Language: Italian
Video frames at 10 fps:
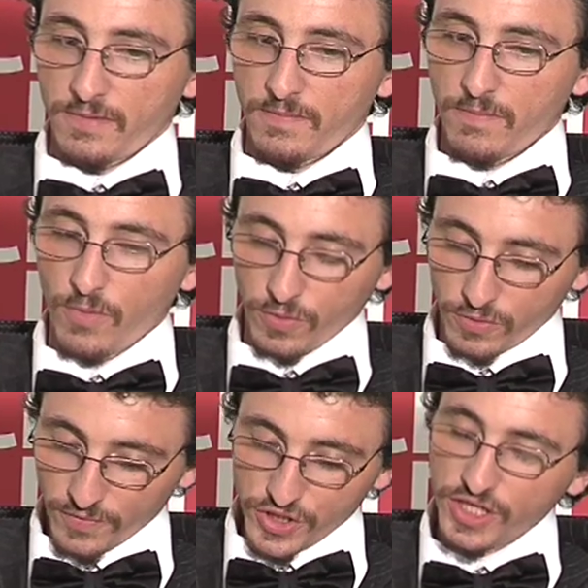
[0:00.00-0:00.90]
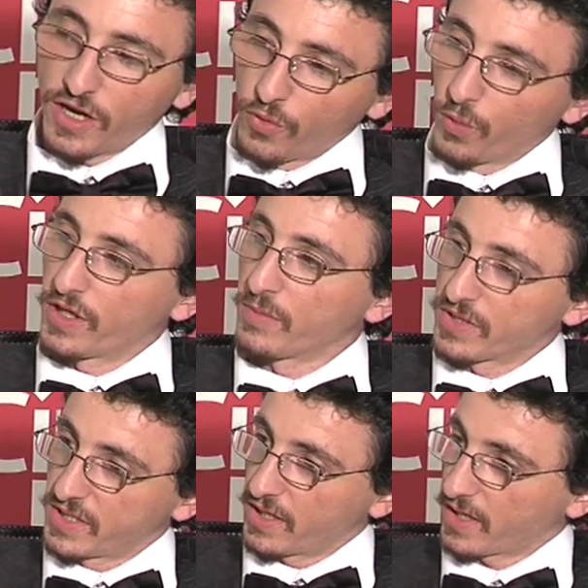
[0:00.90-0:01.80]
eh, molto vicina all'ultimo
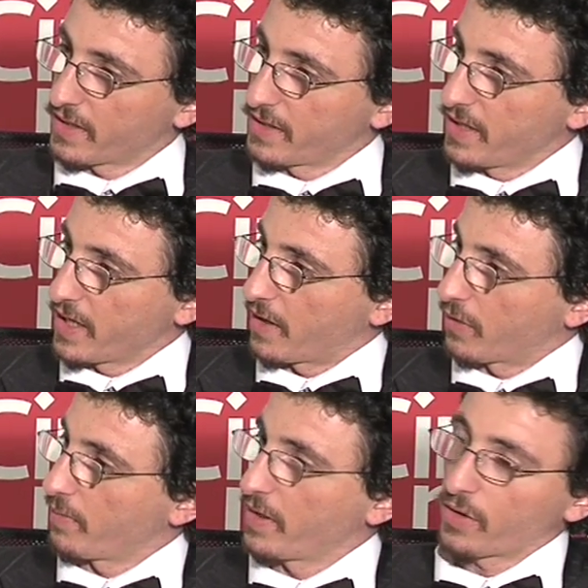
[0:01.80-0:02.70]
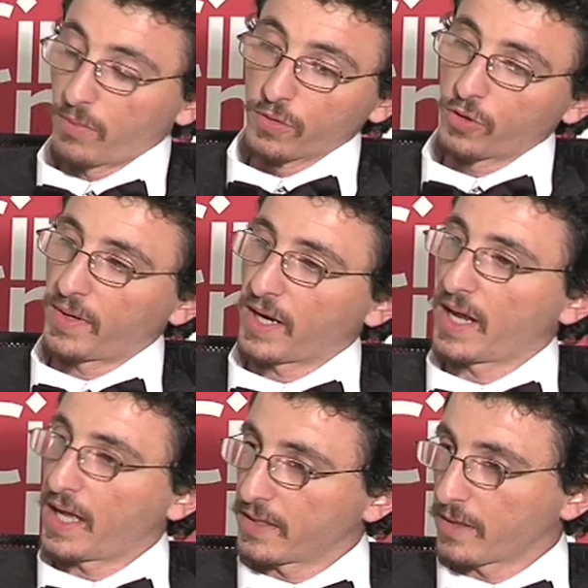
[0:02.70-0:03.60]
stile tarantiniano, una pellicola molto
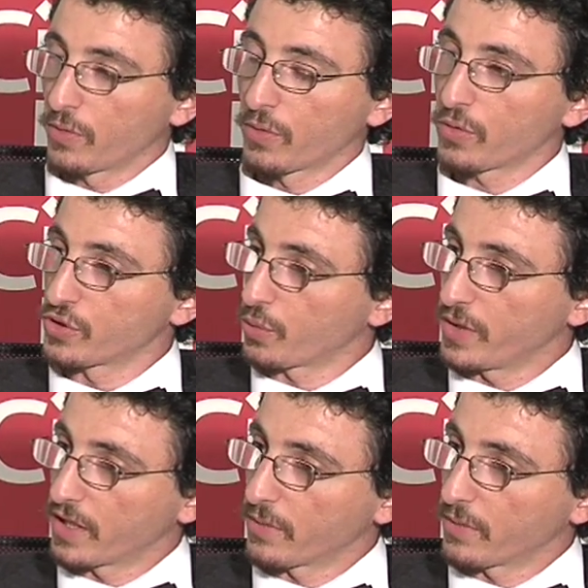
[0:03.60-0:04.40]
parlata, molto costruita da